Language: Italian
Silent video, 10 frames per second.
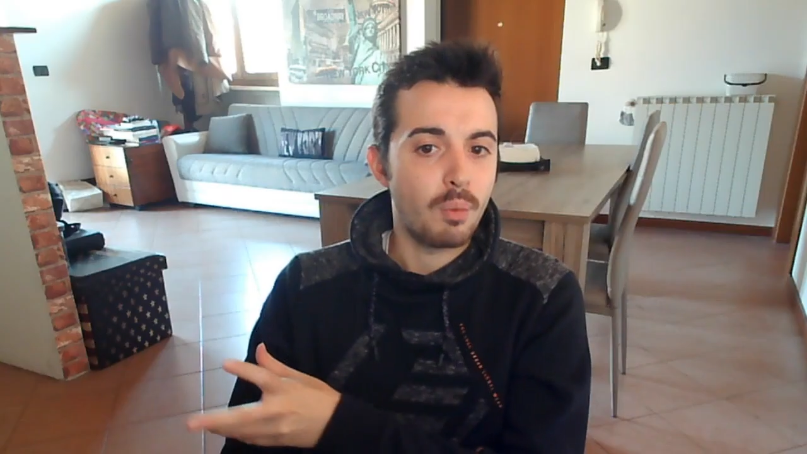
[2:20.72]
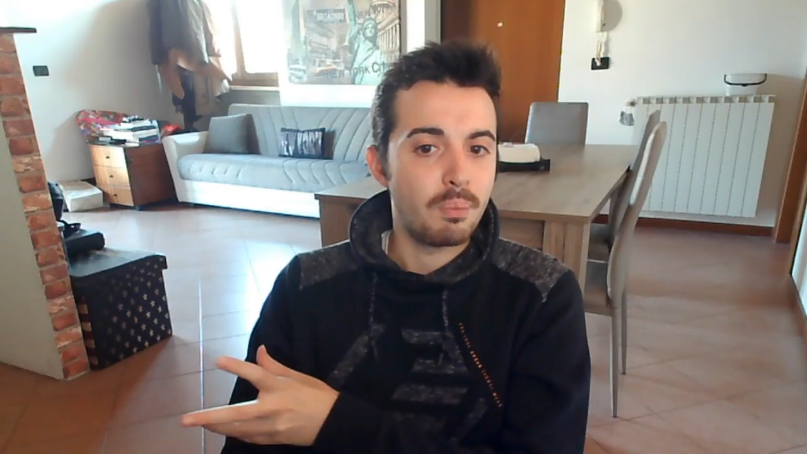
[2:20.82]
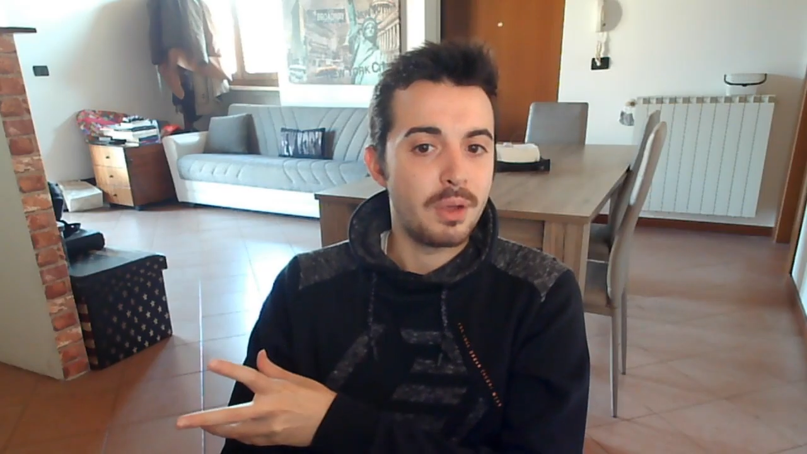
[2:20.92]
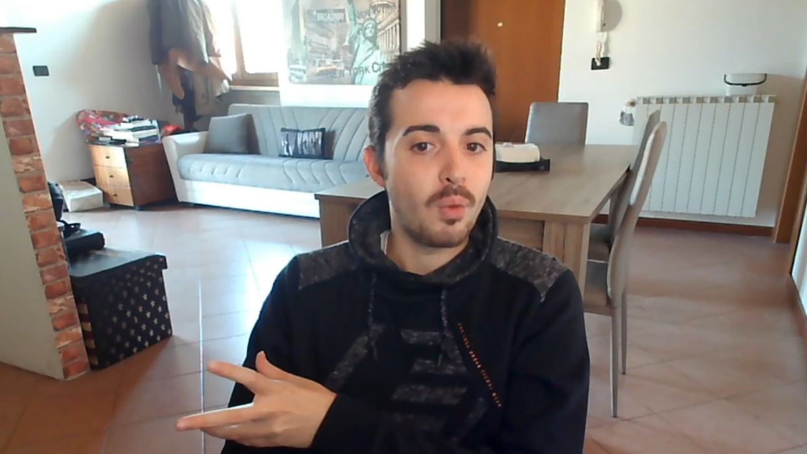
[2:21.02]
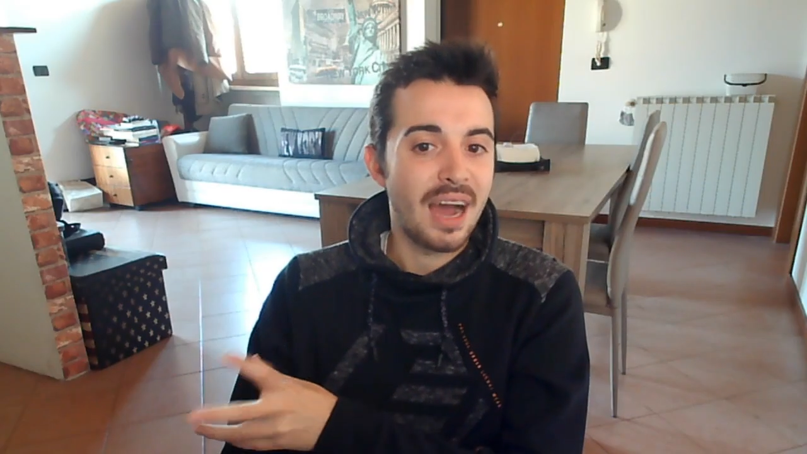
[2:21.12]

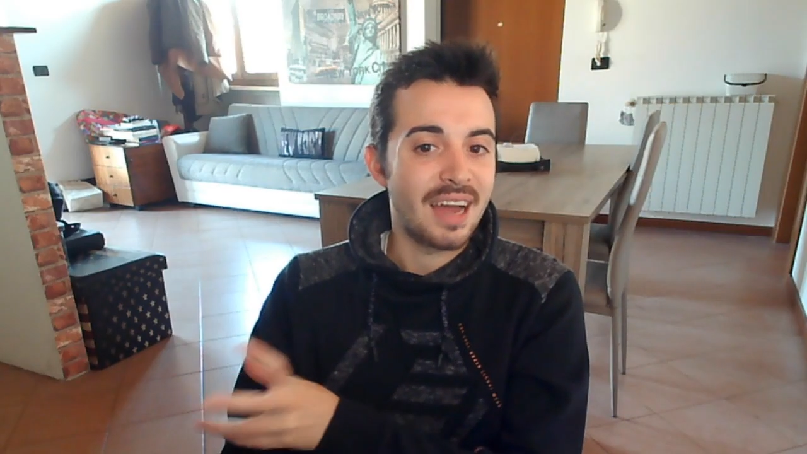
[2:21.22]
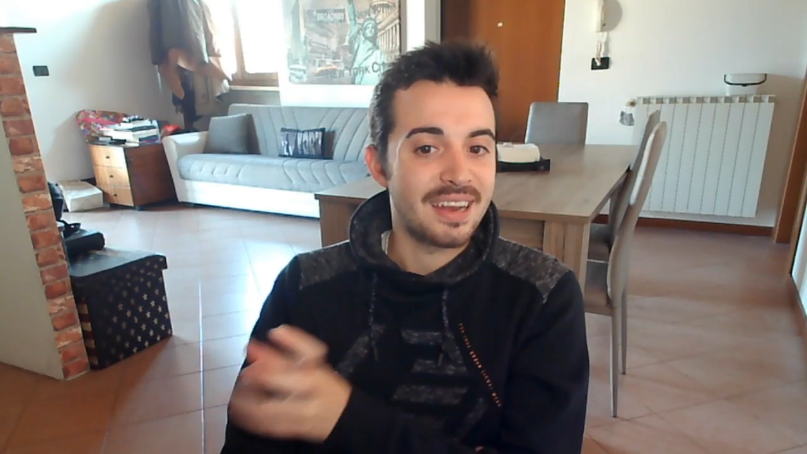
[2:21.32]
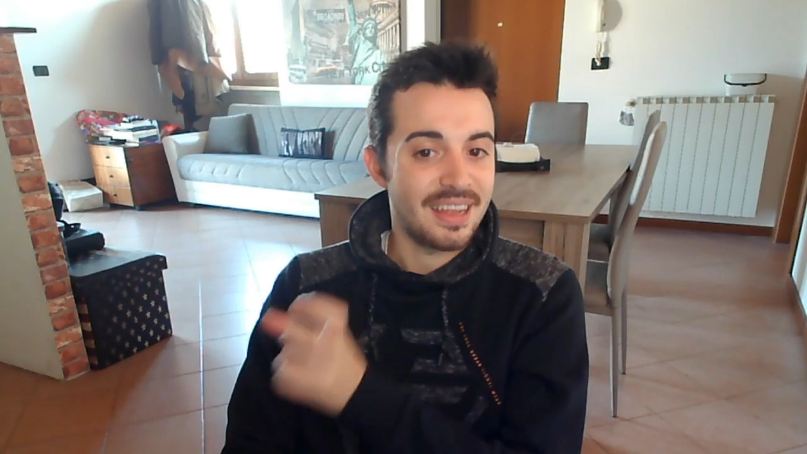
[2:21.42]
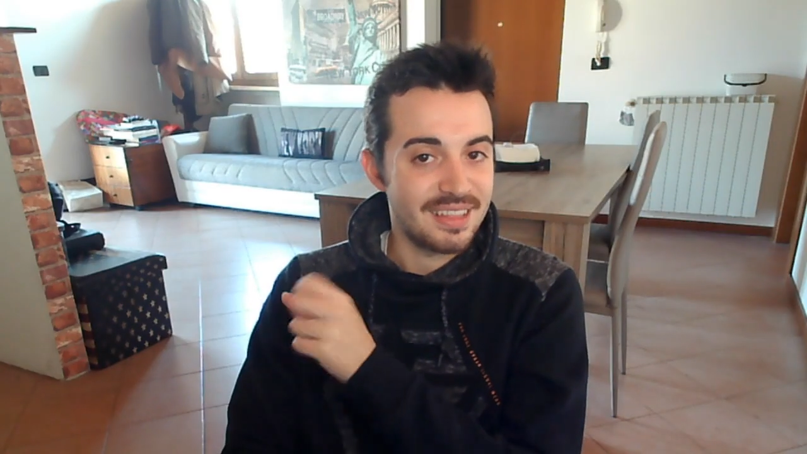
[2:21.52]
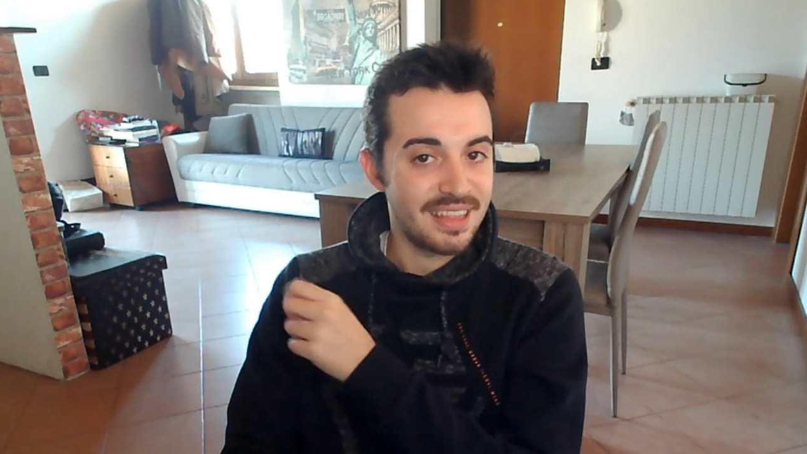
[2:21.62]

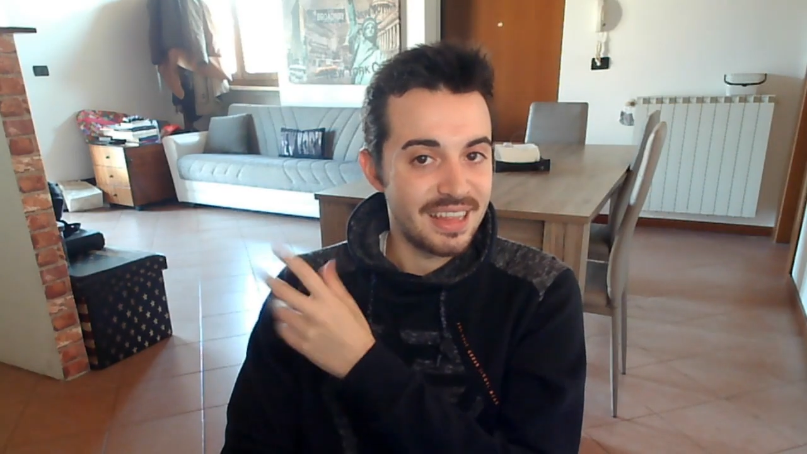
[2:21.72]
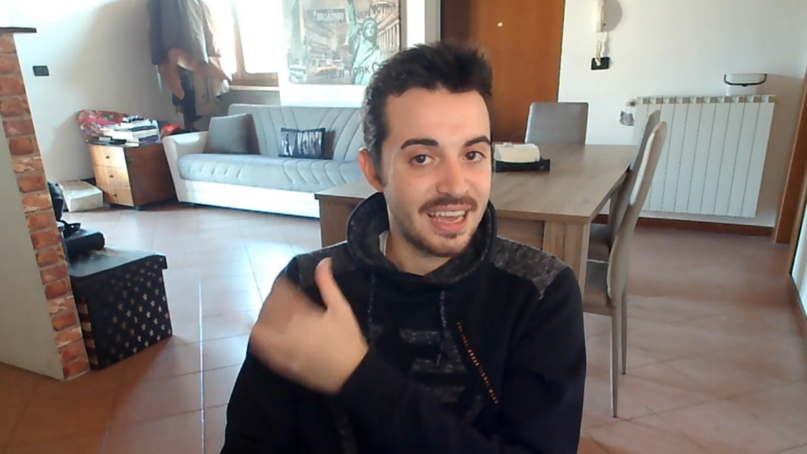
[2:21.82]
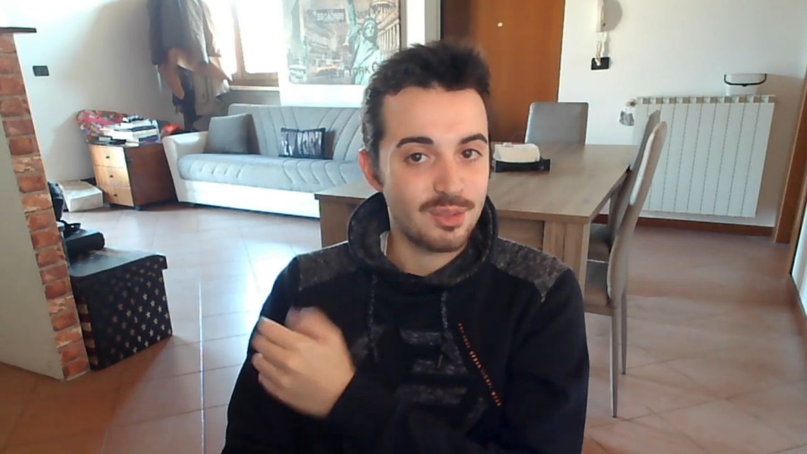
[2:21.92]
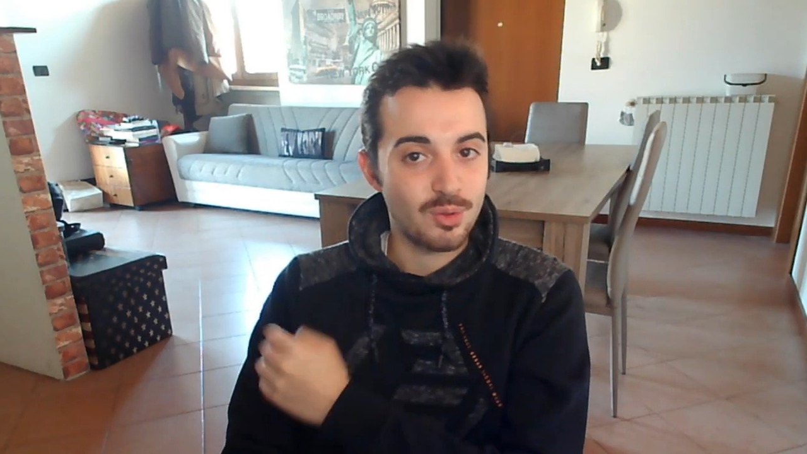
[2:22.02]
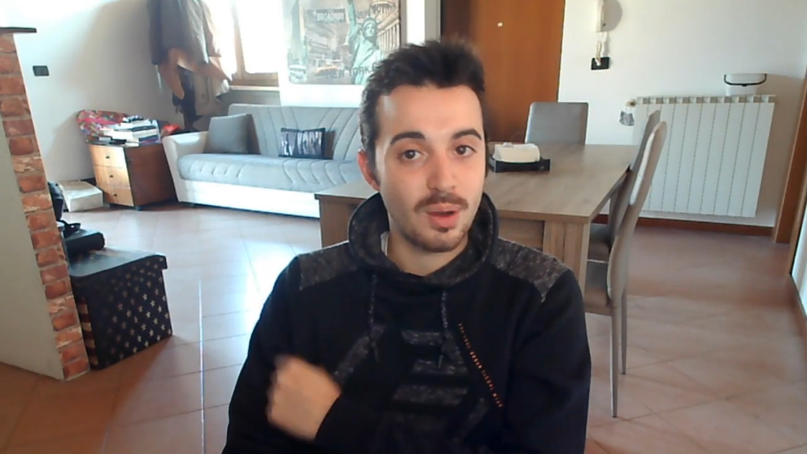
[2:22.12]
Obi-Wan
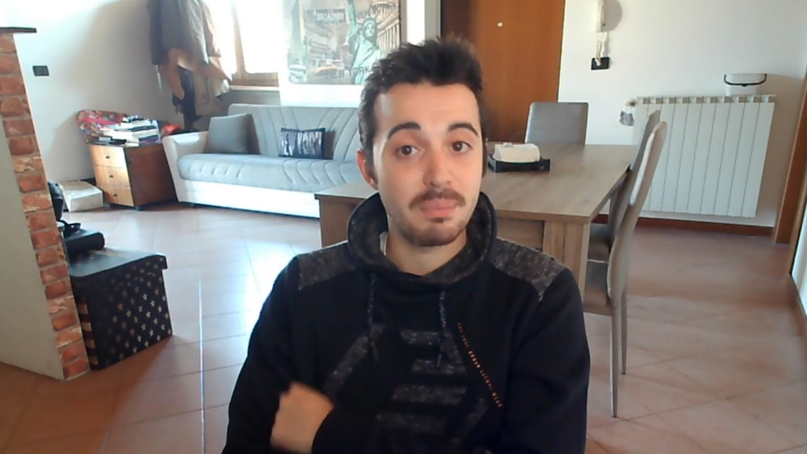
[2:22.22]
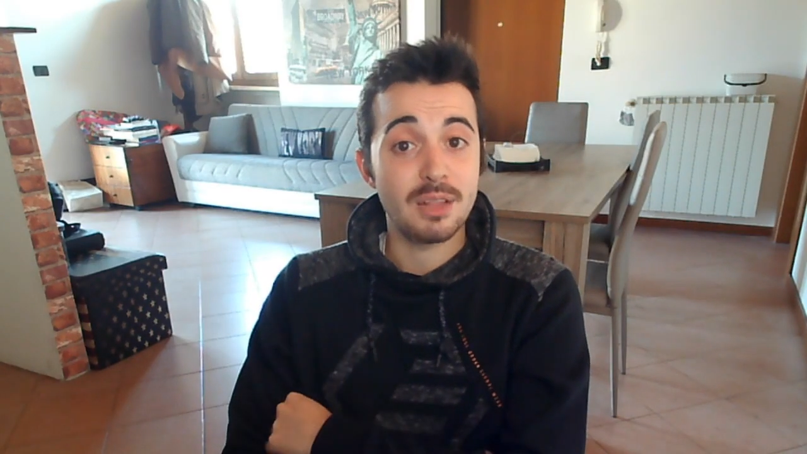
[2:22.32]
dedicato al